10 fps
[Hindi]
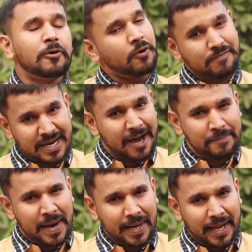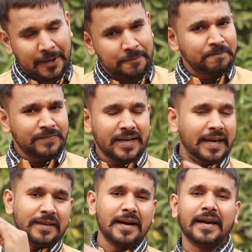लोग बना पा रहे हैं
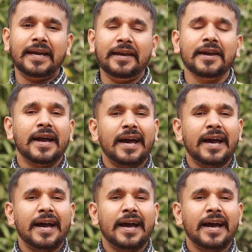कहीं ना कहीं